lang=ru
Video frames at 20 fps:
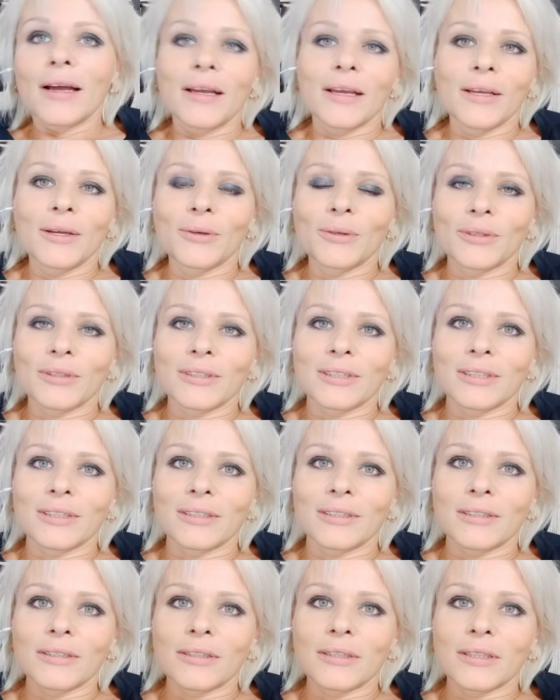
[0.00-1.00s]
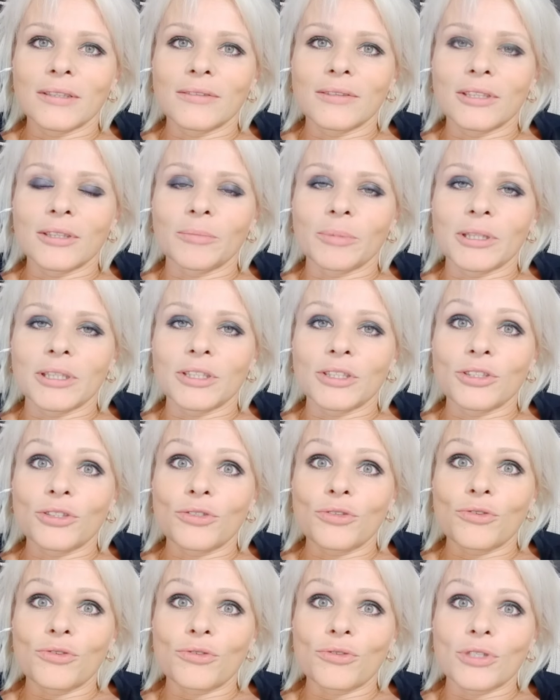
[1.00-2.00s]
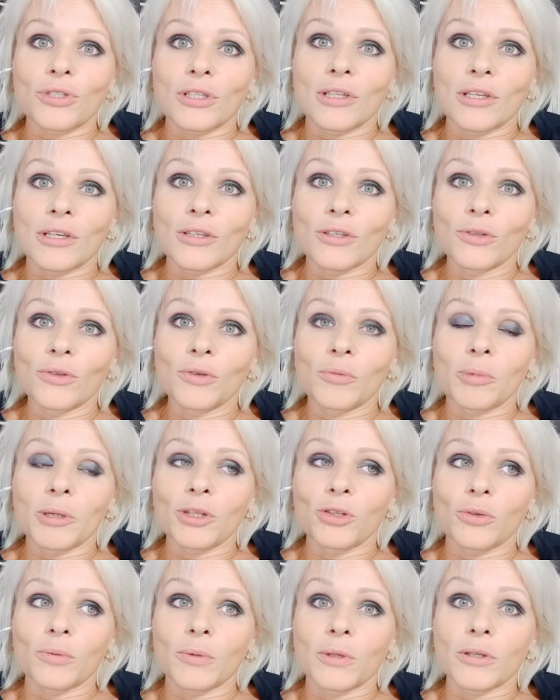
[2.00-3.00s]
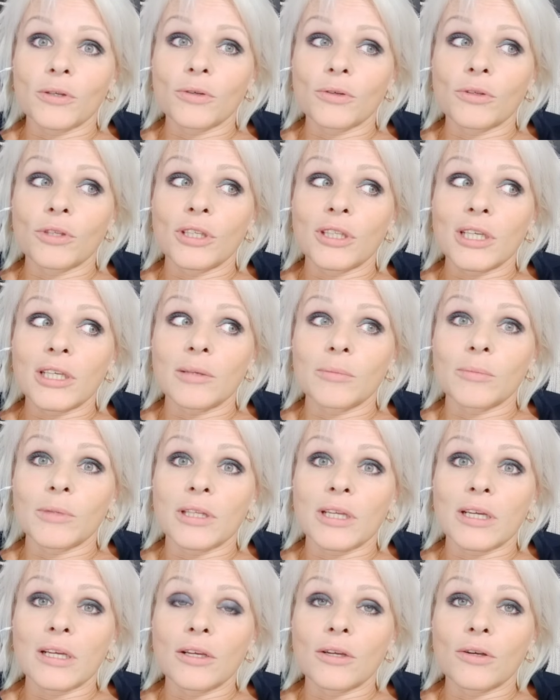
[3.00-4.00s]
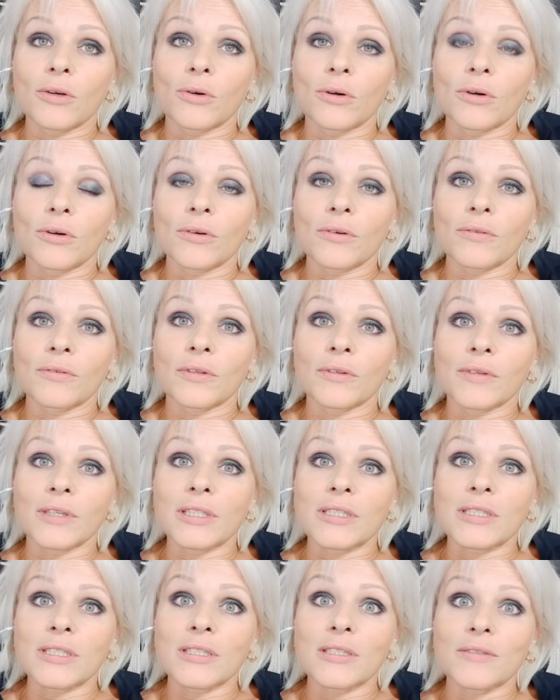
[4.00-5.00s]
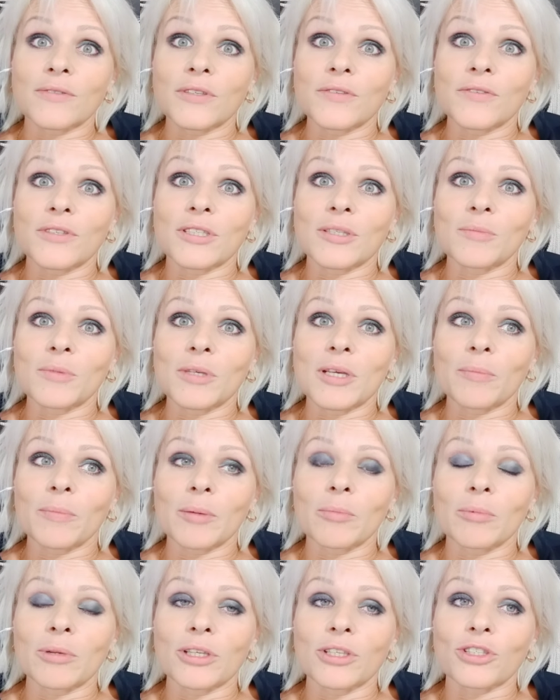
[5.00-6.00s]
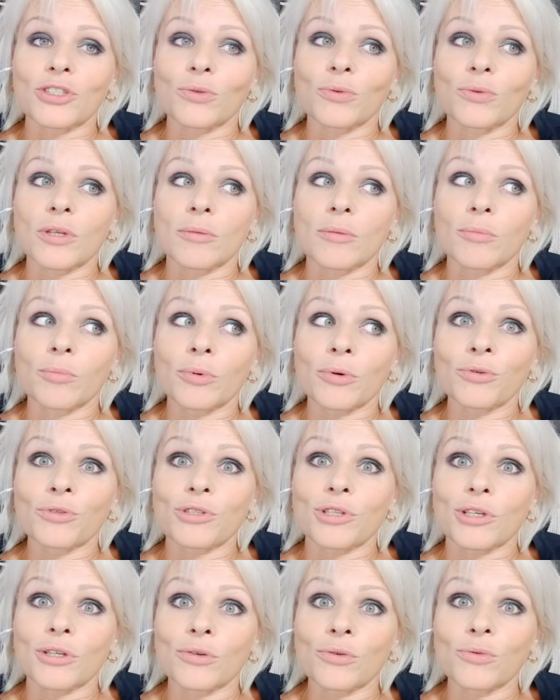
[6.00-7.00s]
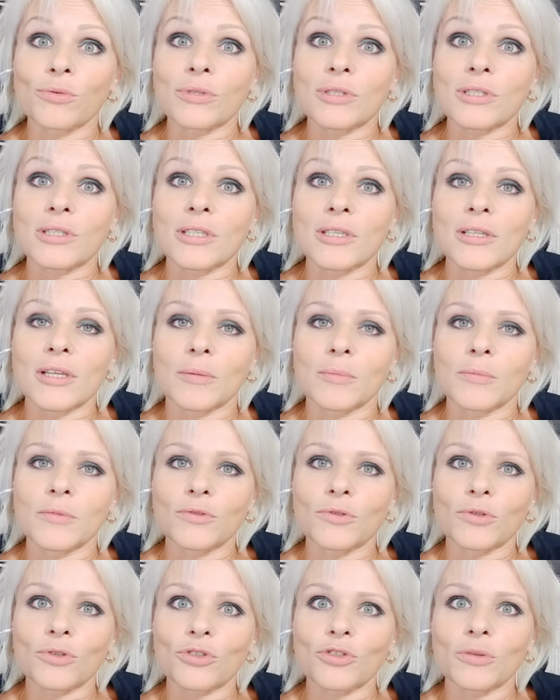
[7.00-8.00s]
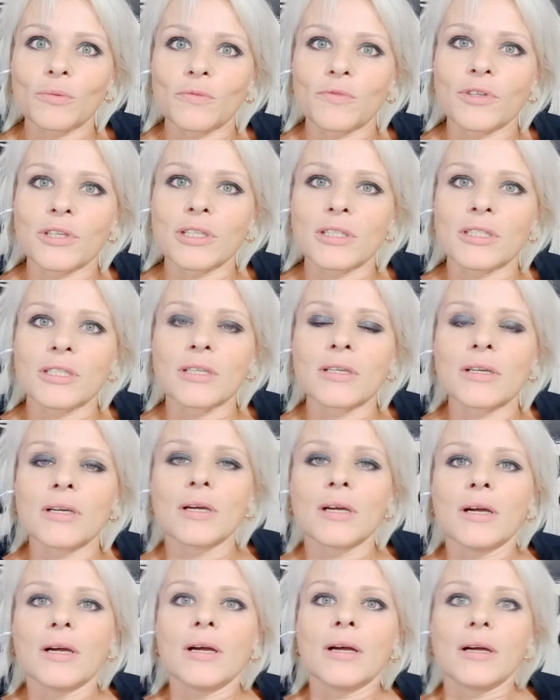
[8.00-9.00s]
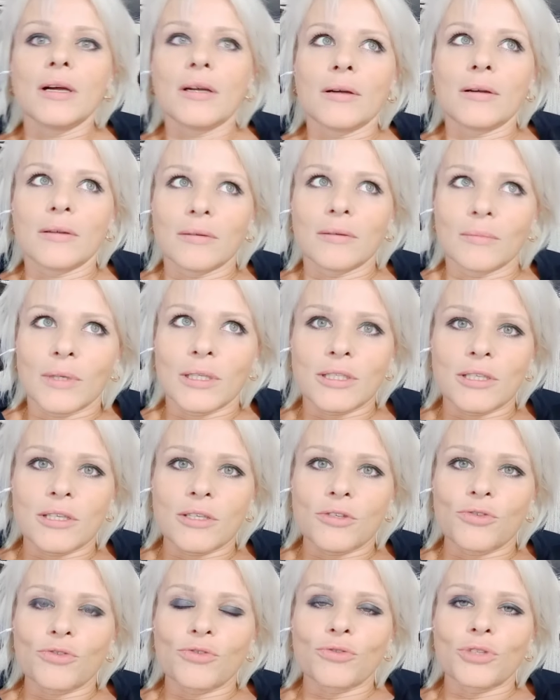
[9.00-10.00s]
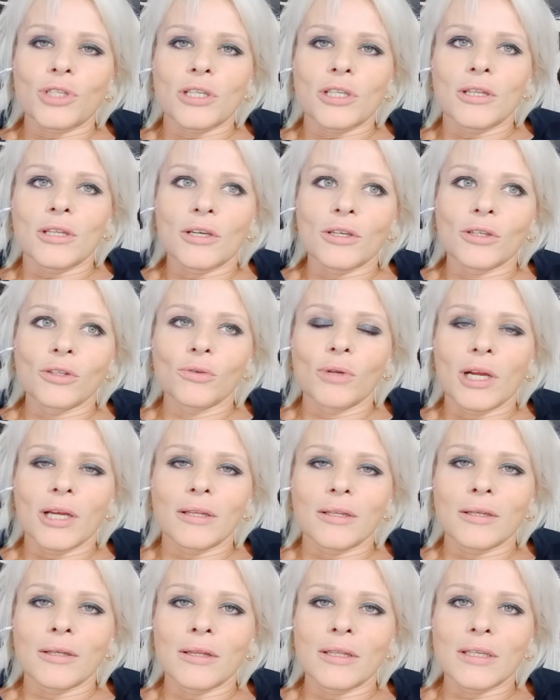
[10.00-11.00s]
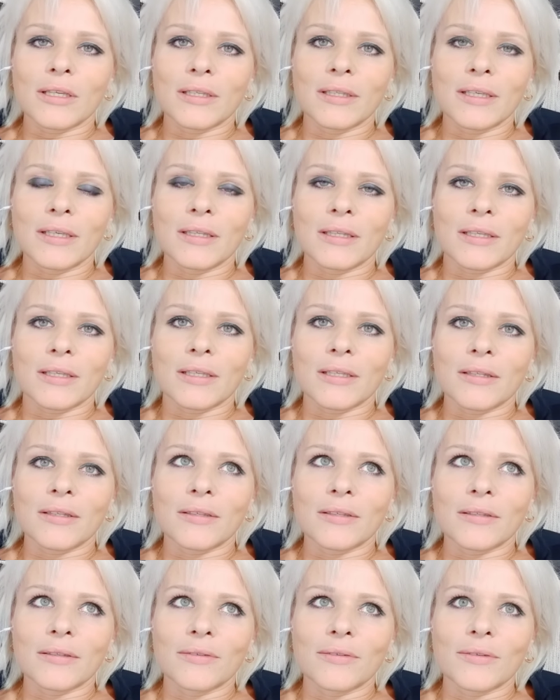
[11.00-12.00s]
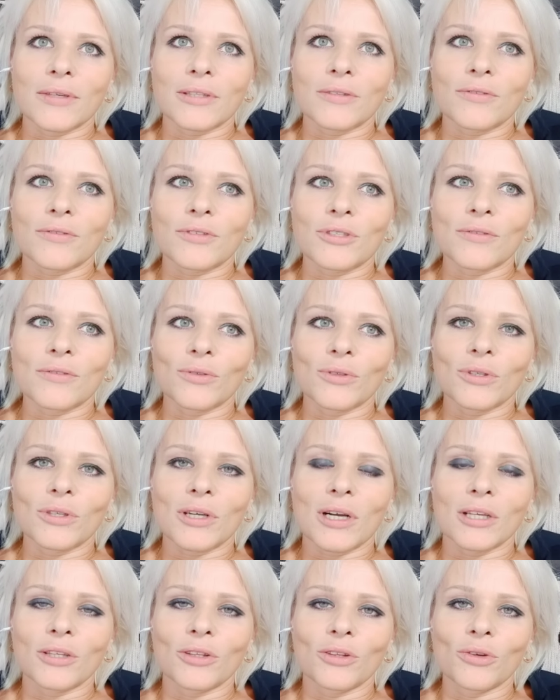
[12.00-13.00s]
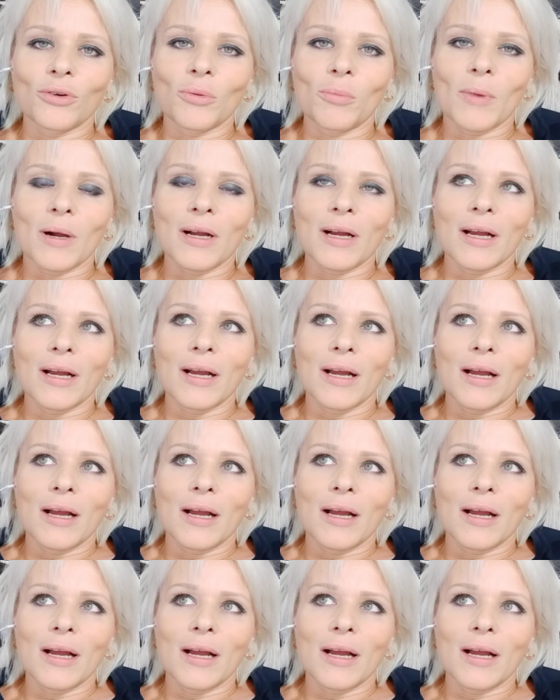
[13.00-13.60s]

И он сидит, говорит, подожди, чуть-чуть отдохну, и потом. Я говорю, не надо мне далеко выводить, выведи мне поближе куда-нибудь. Просто круг сделаем, и все, чтобы выйти мозги чуть-чуть отдохнули от интернета, от, э, от всего, от дома.